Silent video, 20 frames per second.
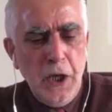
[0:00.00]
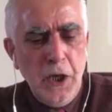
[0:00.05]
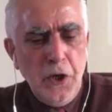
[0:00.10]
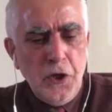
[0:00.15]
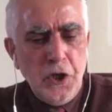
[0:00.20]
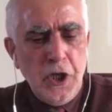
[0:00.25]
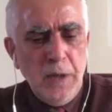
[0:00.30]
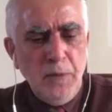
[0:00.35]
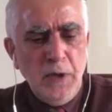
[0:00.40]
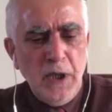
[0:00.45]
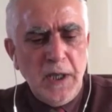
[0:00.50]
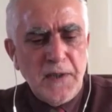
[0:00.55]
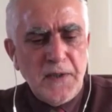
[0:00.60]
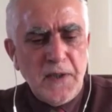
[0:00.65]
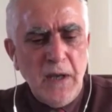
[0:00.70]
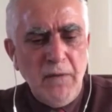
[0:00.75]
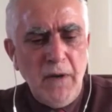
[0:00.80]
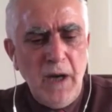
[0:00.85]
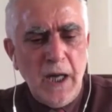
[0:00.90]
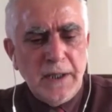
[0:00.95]
Şimdi
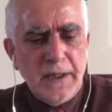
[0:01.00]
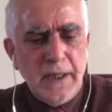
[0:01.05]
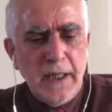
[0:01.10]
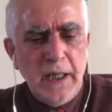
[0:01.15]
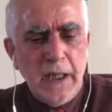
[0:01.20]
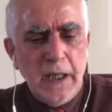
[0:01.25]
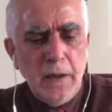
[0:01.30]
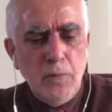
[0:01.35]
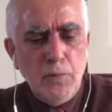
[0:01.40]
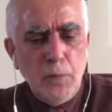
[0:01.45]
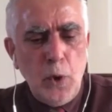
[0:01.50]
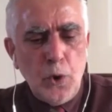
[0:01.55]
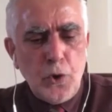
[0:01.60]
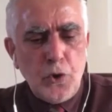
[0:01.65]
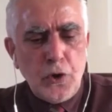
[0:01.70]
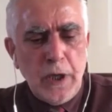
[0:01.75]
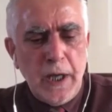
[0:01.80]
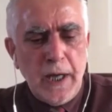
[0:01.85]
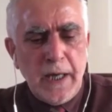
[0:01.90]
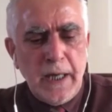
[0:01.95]
kısa vadeli
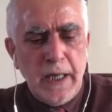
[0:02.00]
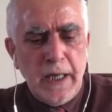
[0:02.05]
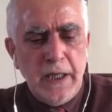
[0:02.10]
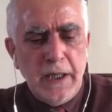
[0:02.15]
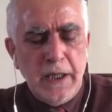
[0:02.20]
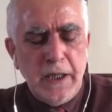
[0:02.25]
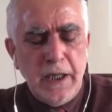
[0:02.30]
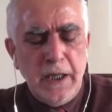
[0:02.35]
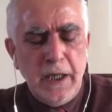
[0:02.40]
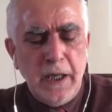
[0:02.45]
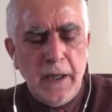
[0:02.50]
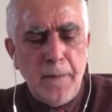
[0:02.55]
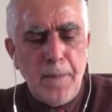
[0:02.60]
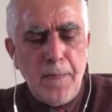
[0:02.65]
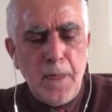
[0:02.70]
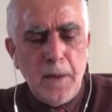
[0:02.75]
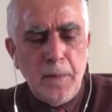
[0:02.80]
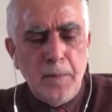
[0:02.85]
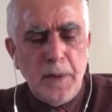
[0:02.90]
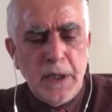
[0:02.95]
borçlarla
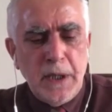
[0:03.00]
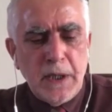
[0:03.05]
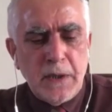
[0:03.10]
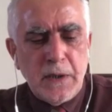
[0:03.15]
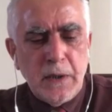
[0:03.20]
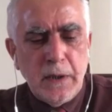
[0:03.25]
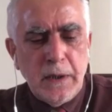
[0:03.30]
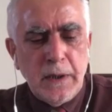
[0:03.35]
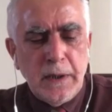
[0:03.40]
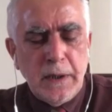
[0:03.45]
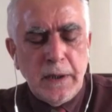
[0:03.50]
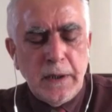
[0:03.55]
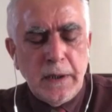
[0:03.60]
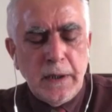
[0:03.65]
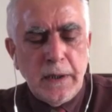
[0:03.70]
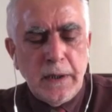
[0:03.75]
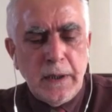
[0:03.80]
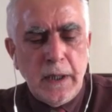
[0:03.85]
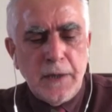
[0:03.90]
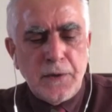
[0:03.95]
ilgili bir
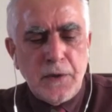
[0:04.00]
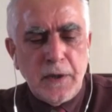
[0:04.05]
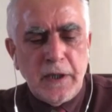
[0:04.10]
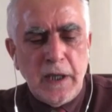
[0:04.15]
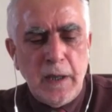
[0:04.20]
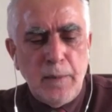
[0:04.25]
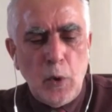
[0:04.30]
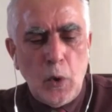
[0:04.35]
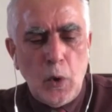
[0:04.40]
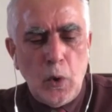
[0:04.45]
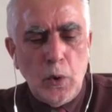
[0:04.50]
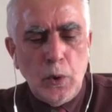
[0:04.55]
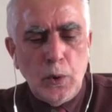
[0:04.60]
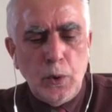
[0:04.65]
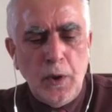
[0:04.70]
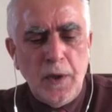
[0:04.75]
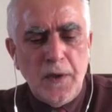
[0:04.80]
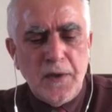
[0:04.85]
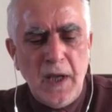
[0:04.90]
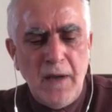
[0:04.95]
e, açıklama
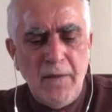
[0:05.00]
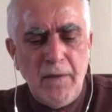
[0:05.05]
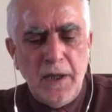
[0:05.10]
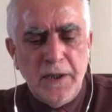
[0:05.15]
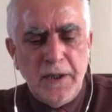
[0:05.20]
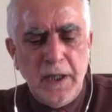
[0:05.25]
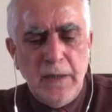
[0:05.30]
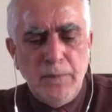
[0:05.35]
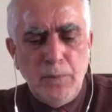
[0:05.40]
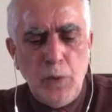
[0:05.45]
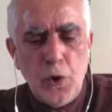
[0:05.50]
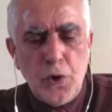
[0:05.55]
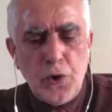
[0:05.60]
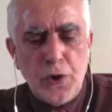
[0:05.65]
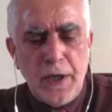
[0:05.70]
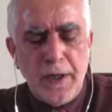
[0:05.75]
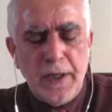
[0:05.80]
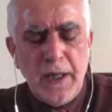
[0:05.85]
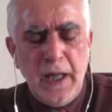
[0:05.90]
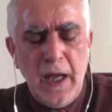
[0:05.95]
oldu. Kısa vadeli
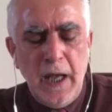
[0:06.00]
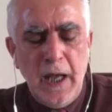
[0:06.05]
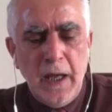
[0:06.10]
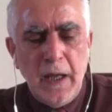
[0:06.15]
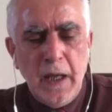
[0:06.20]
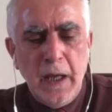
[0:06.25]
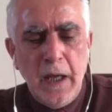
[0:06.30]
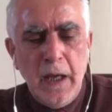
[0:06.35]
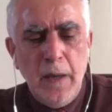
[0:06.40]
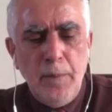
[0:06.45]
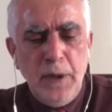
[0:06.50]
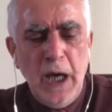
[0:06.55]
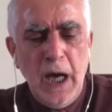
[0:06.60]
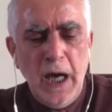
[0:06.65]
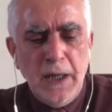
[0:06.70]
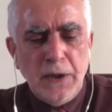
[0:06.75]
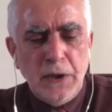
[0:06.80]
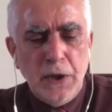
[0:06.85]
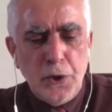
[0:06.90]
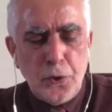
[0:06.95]
borçlarda
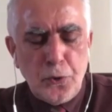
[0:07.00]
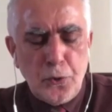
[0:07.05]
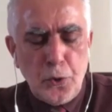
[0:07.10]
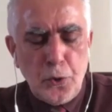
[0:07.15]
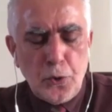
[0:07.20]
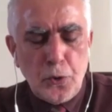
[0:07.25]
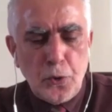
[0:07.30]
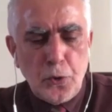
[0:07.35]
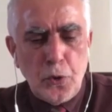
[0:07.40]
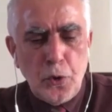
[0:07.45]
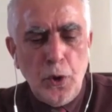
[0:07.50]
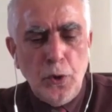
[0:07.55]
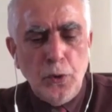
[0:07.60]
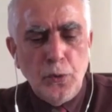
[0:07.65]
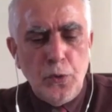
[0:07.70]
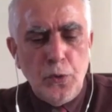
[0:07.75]
bir artış gözüküyor.